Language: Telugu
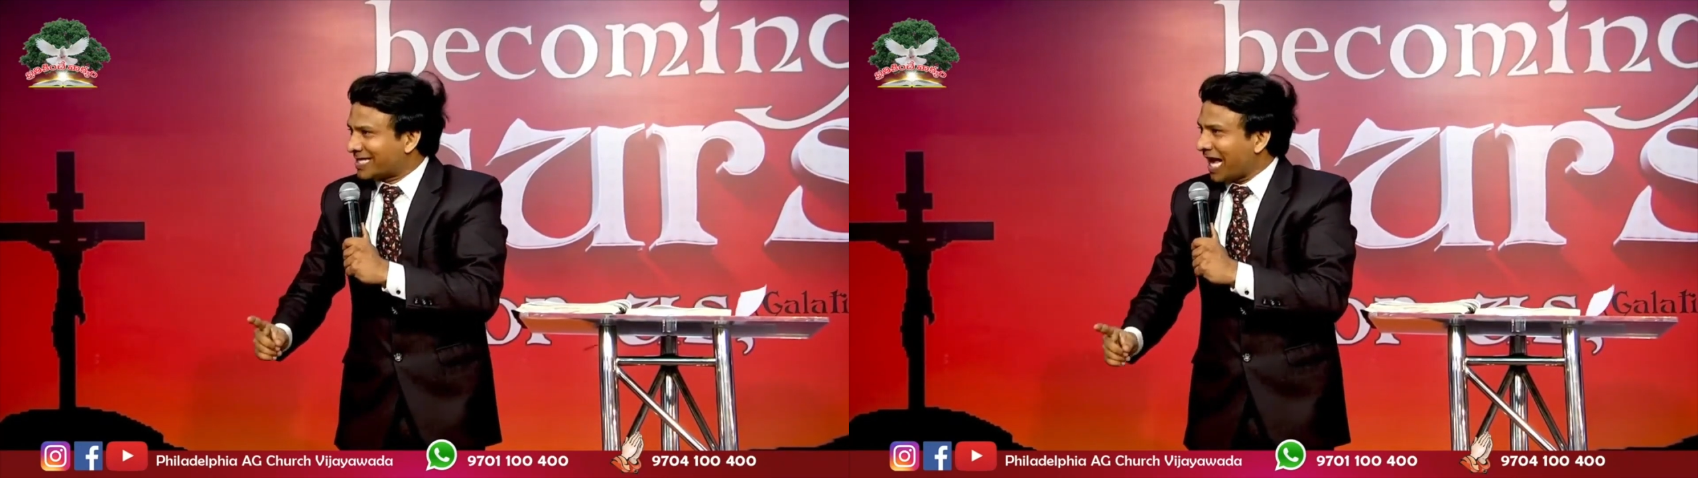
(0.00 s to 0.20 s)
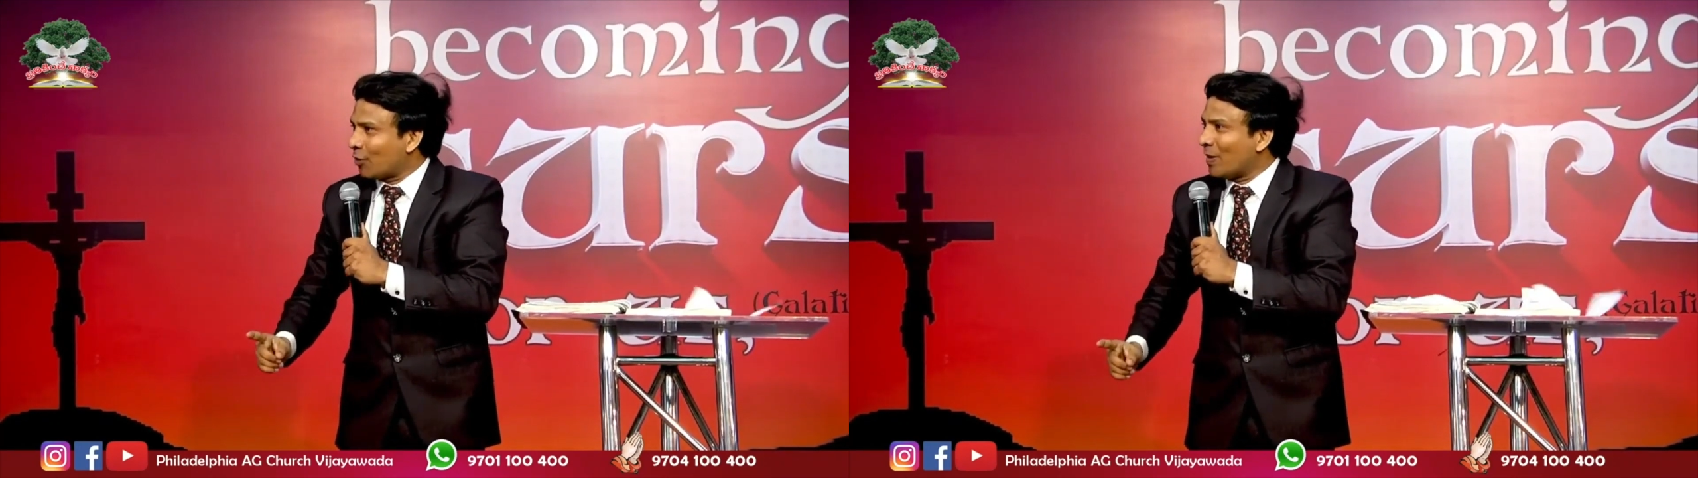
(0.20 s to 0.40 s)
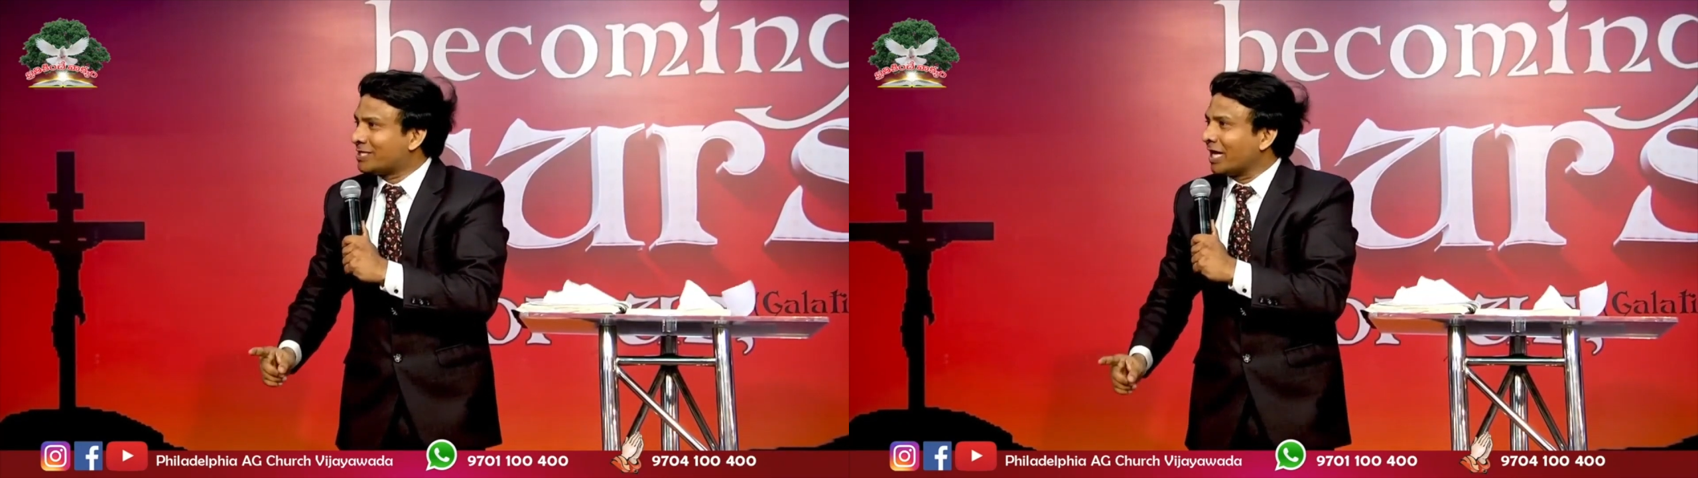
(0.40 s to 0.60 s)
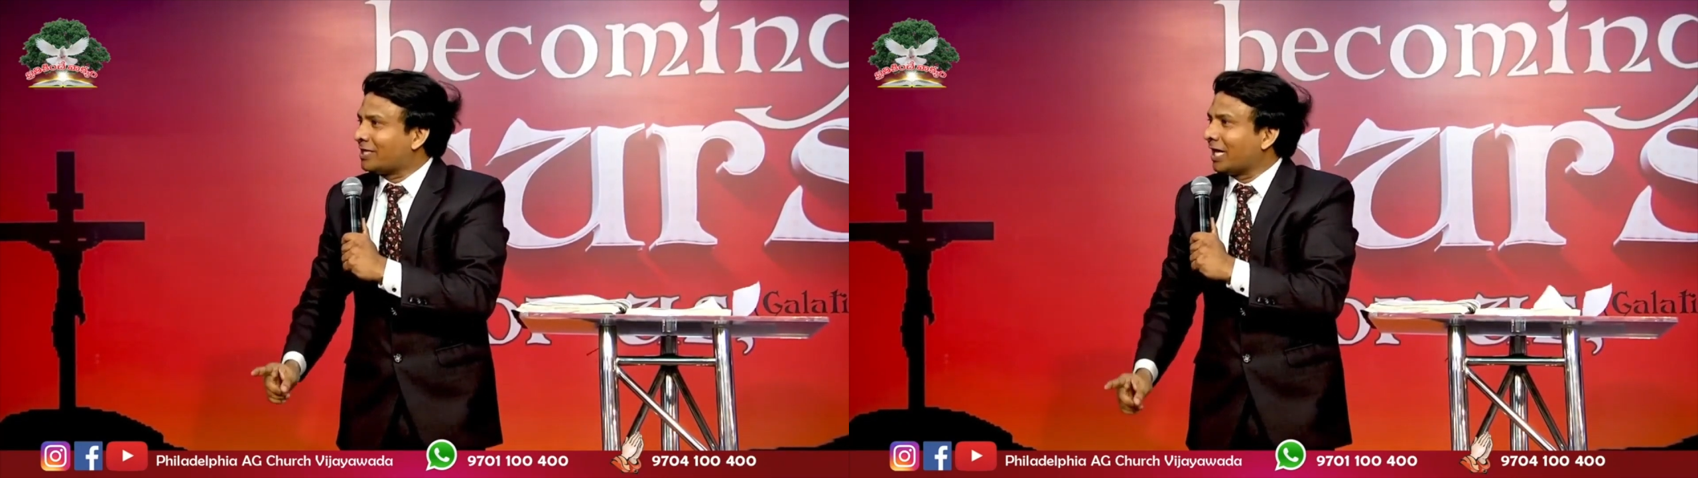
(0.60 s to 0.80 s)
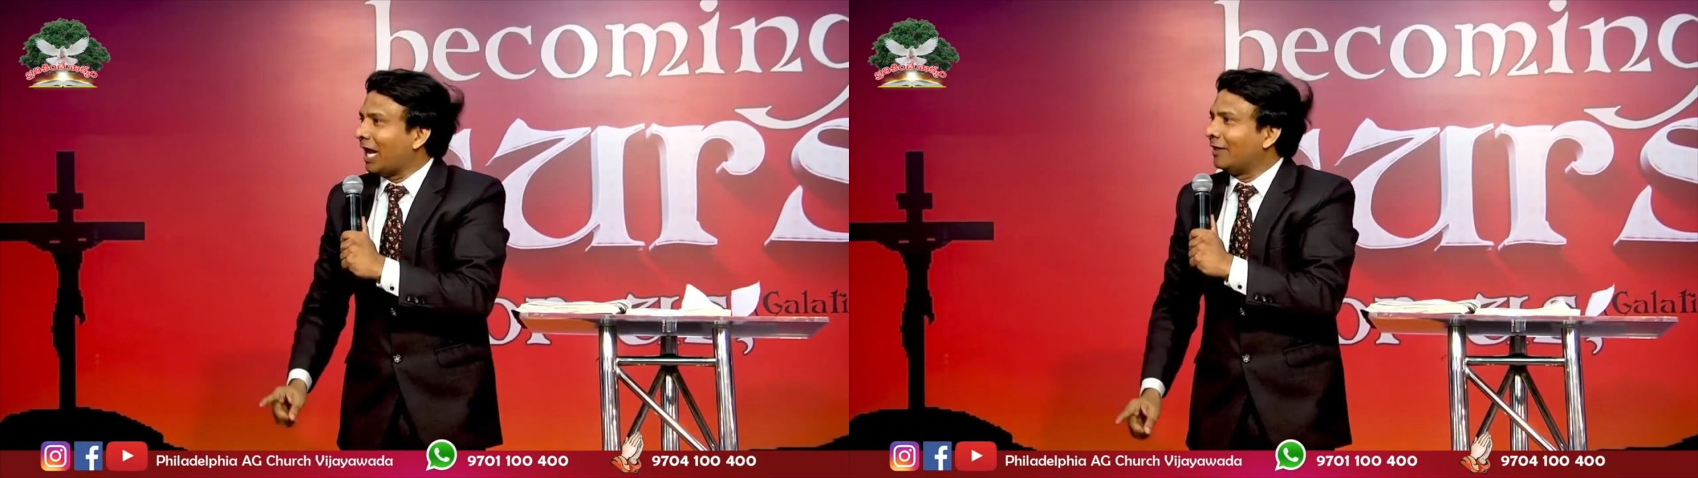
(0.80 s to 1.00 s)

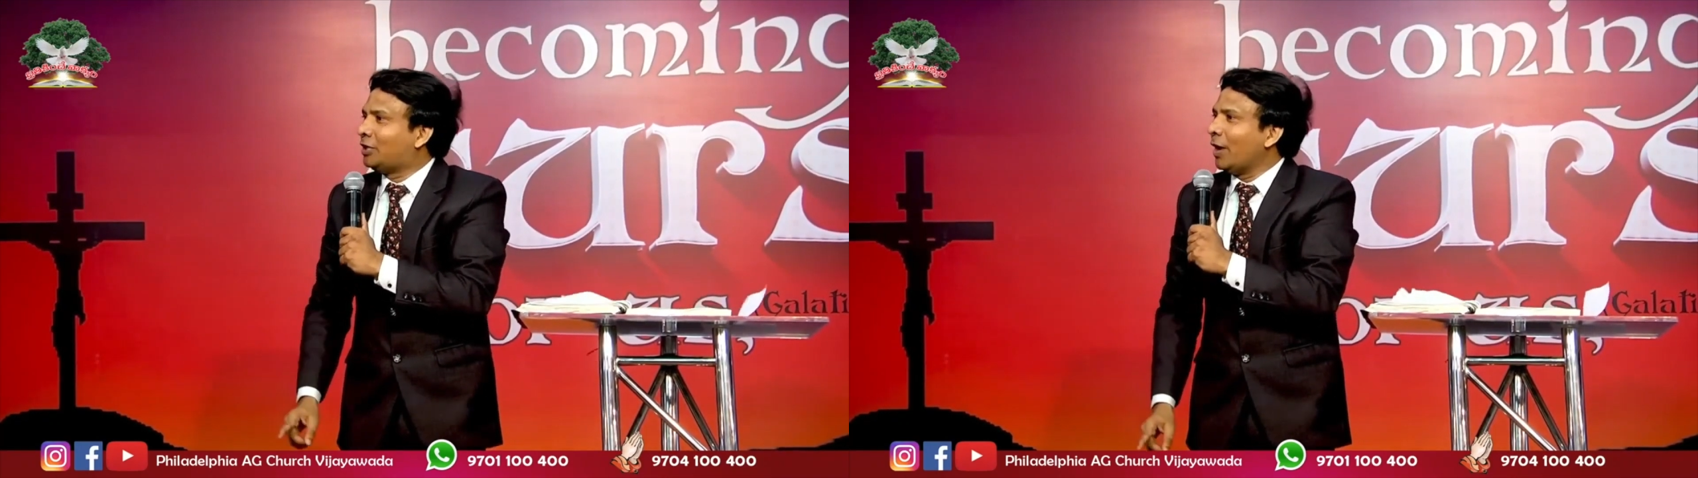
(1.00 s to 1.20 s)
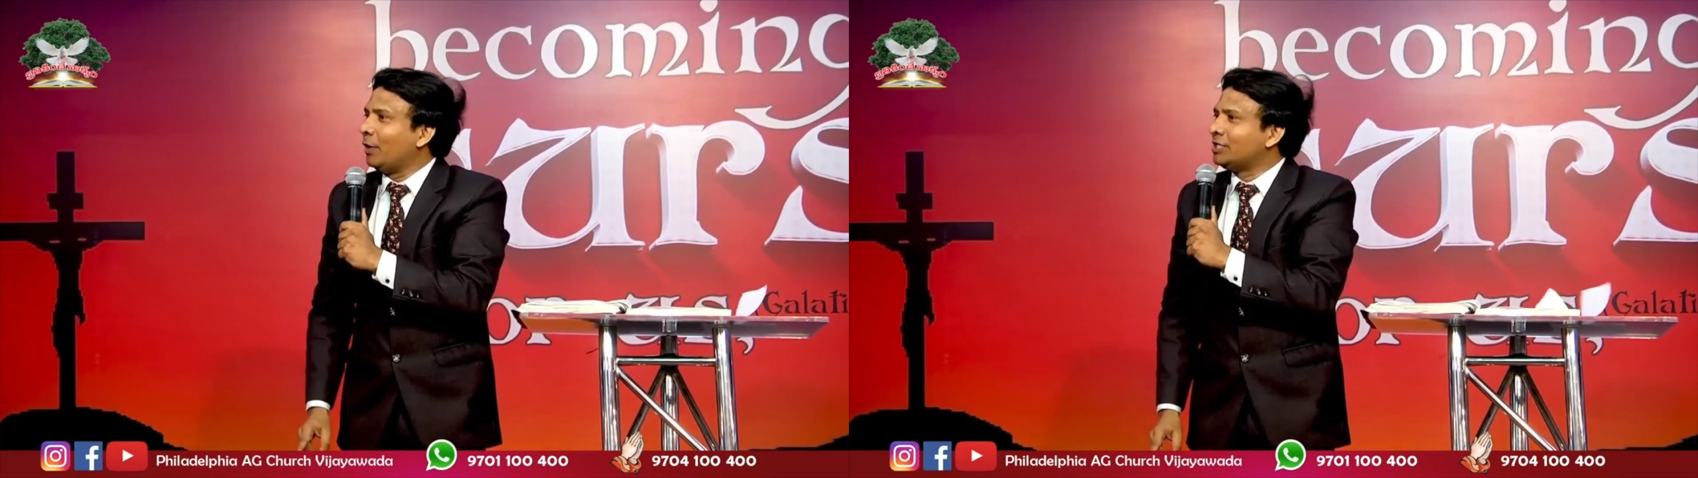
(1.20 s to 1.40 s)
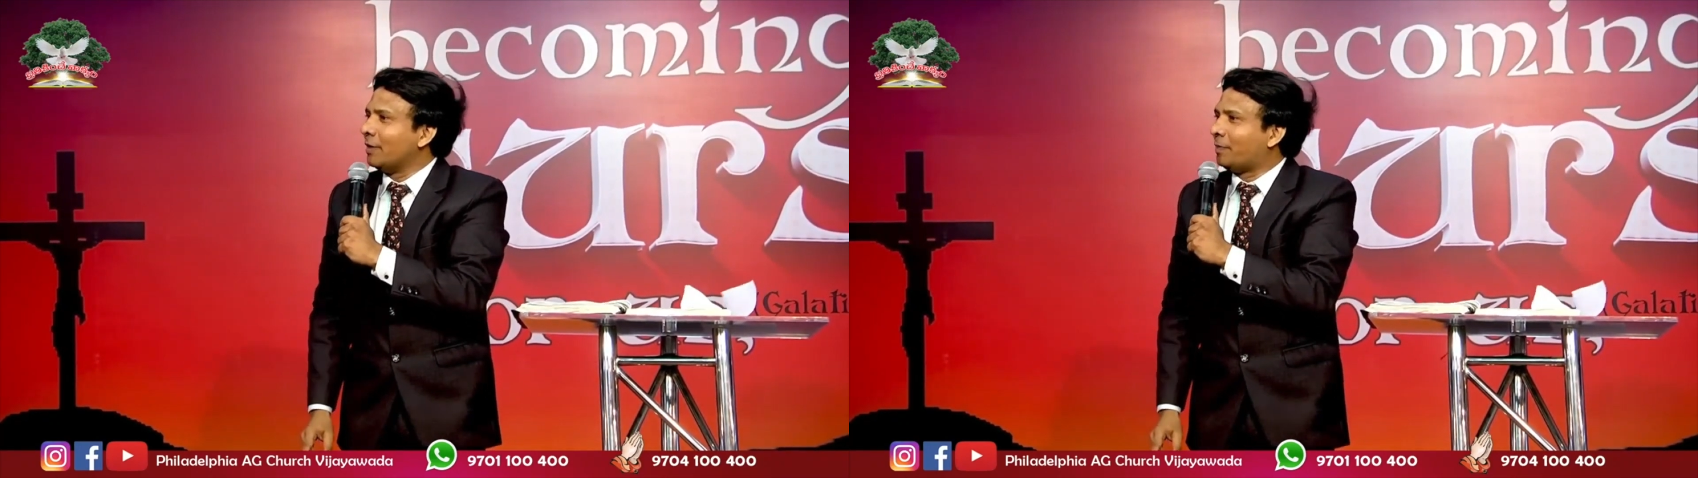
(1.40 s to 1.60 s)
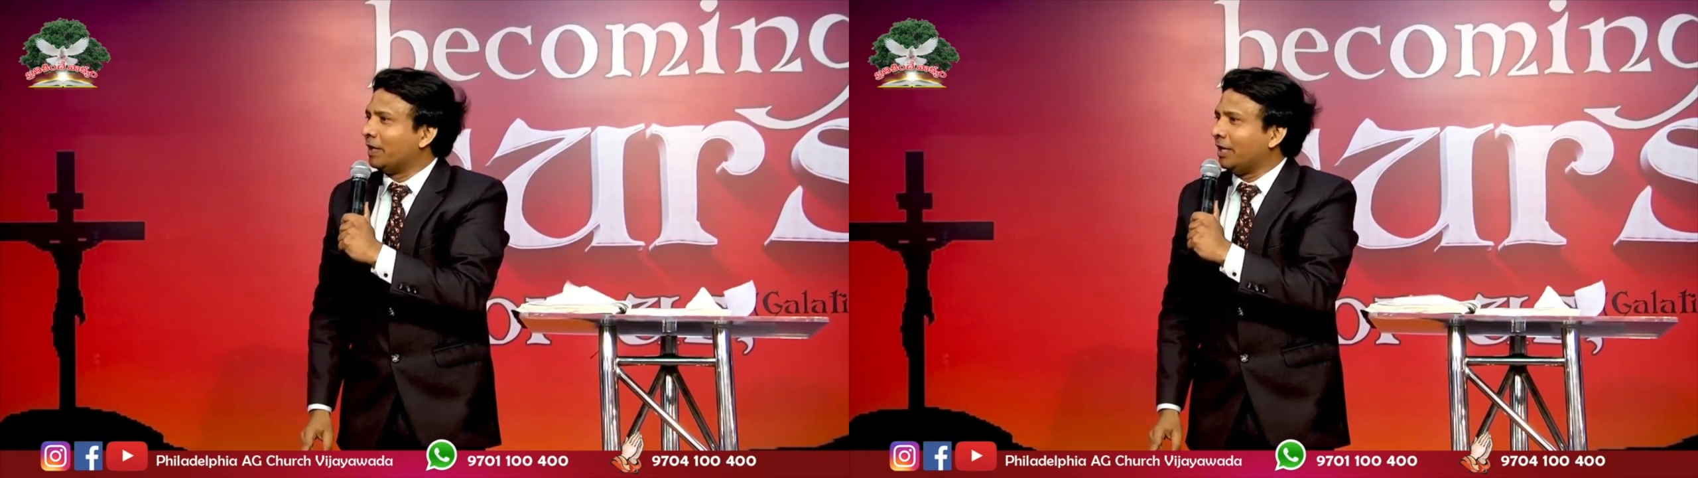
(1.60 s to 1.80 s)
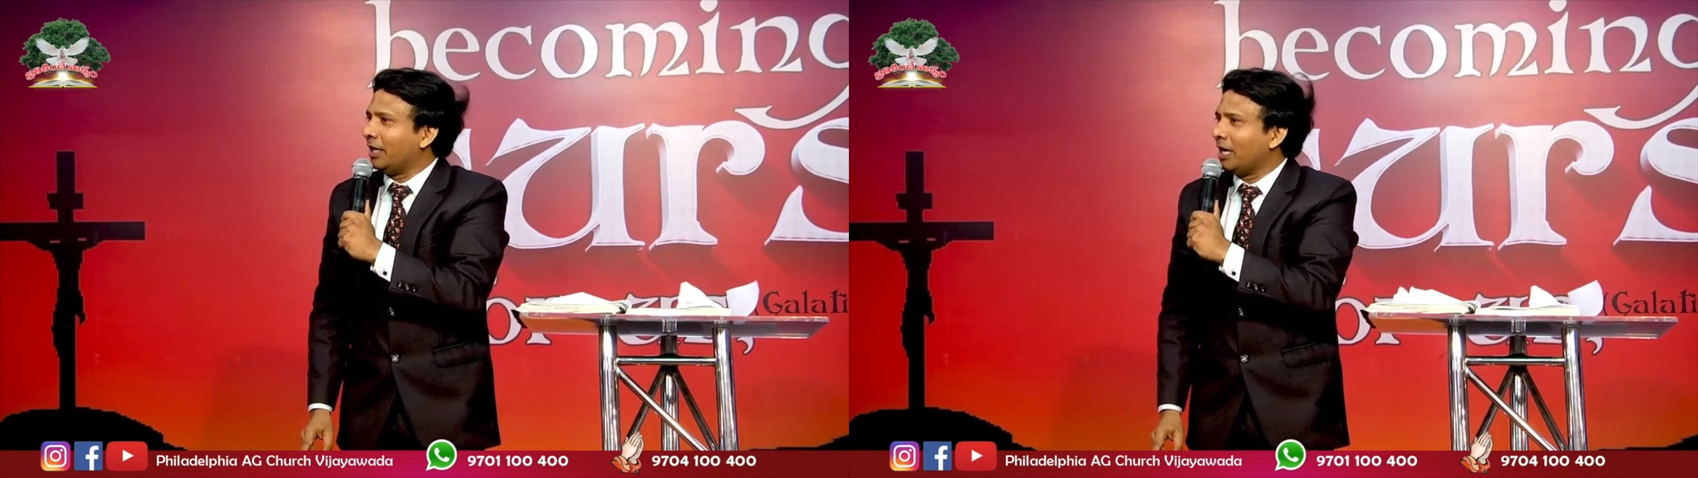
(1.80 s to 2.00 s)
సర్వశక్తి గల దేవుడు
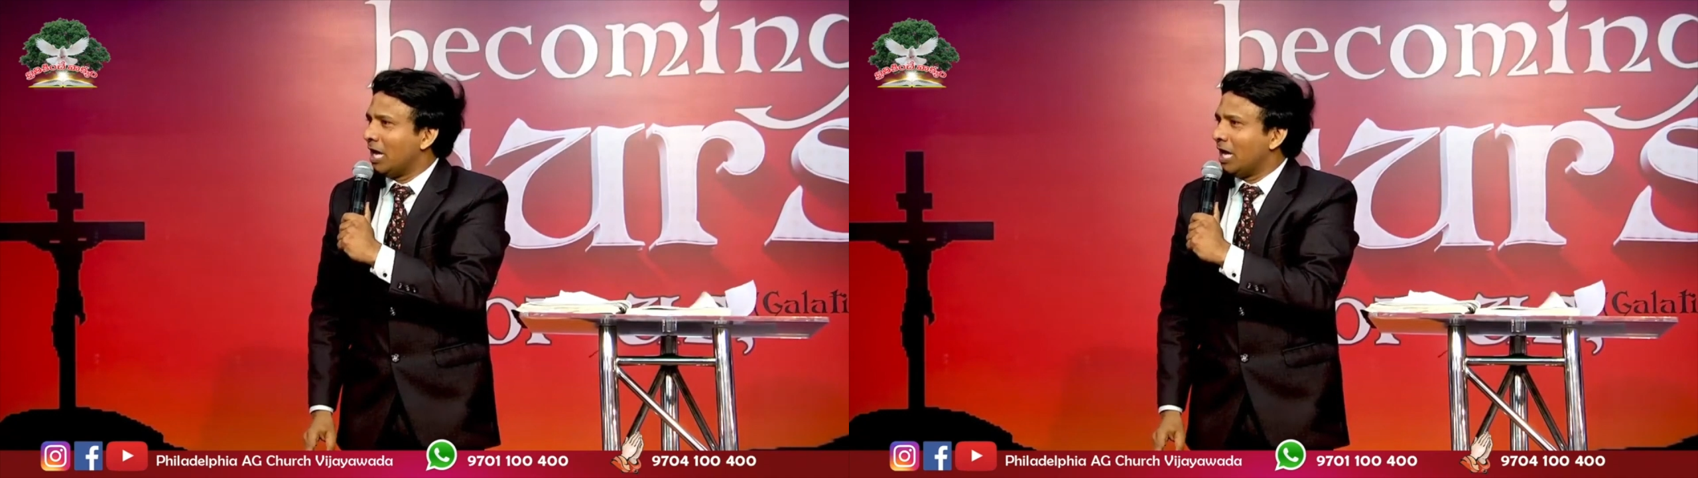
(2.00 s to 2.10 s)
చెప్పేది